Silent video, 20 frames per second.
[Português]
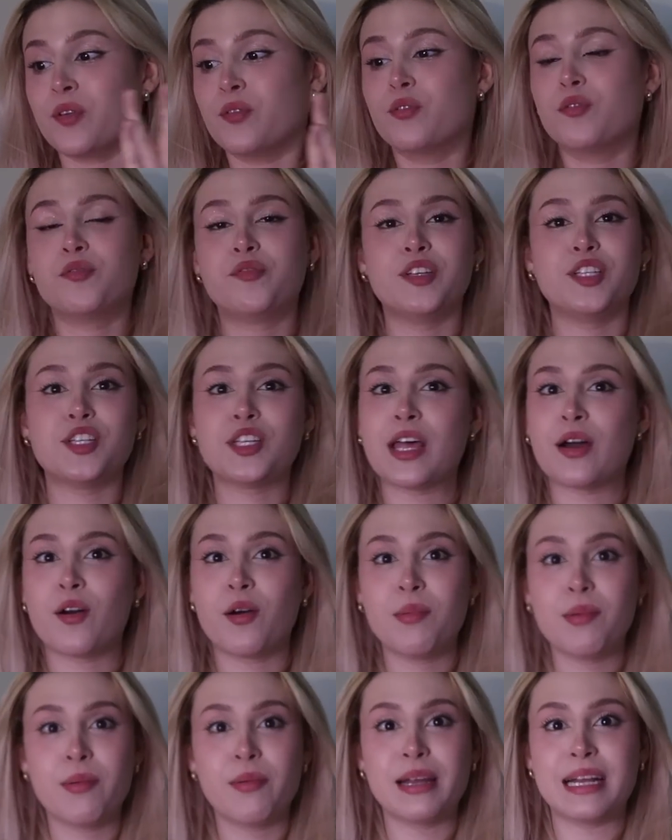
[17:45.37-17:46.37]
o vídeo da
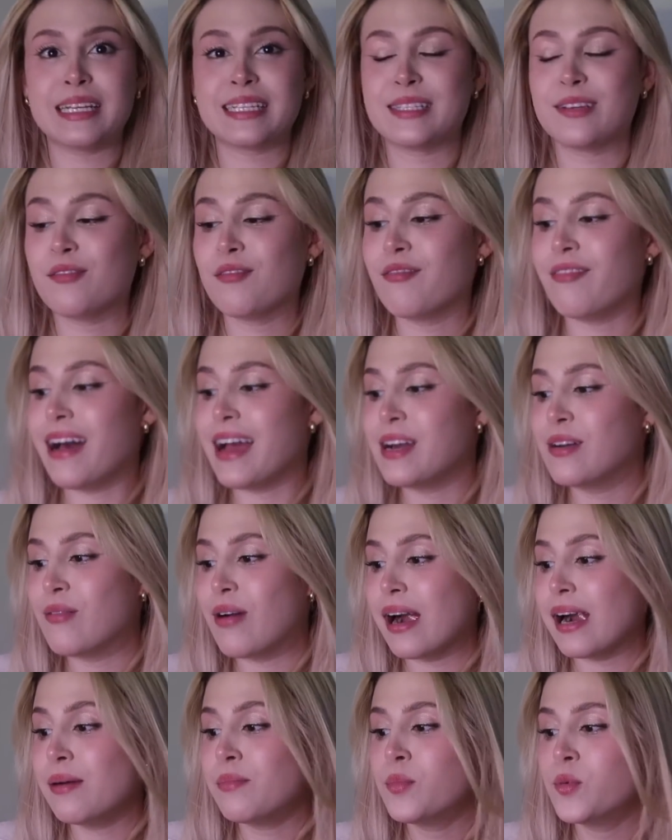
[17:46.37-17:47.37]
comemoração vai
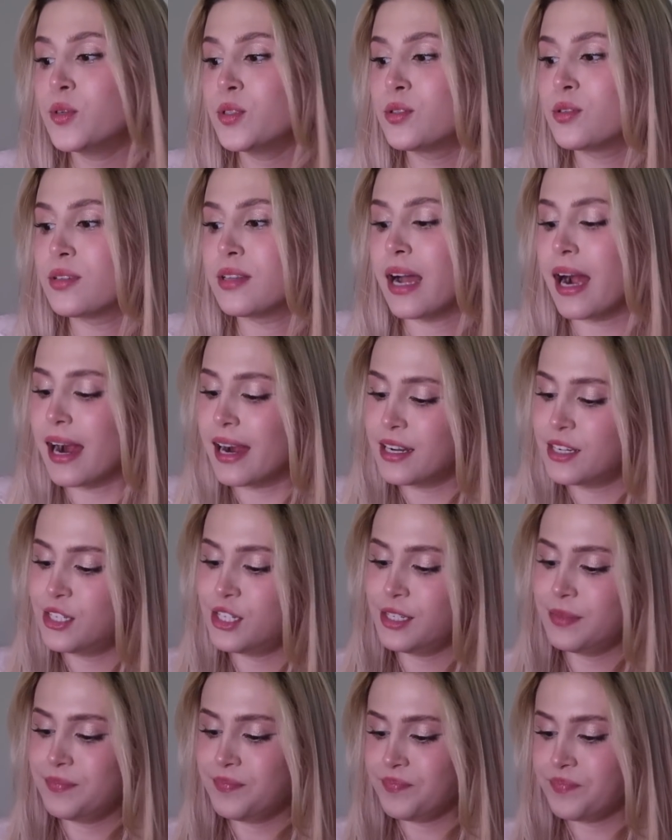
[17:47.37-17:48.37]
no ar muito
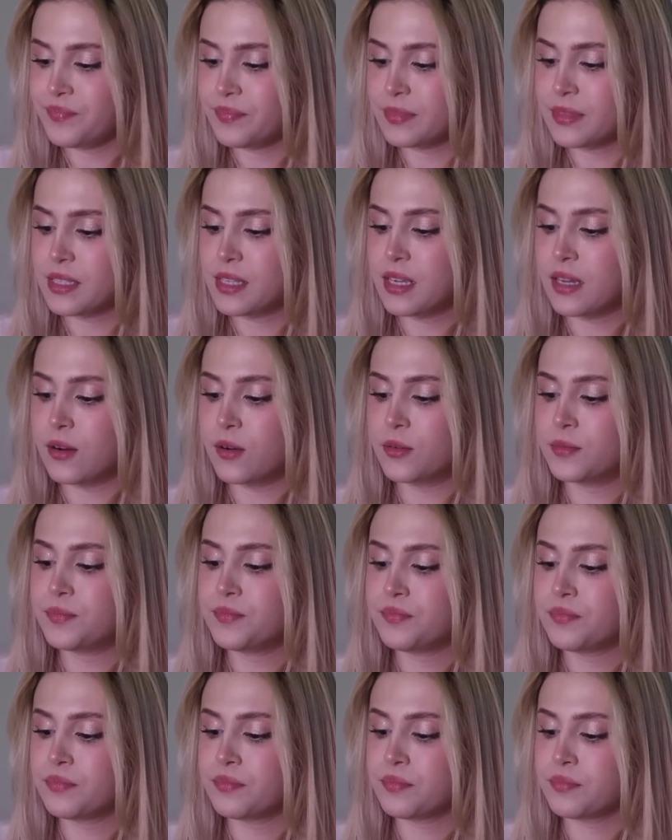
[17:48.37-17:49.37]
tarde. Então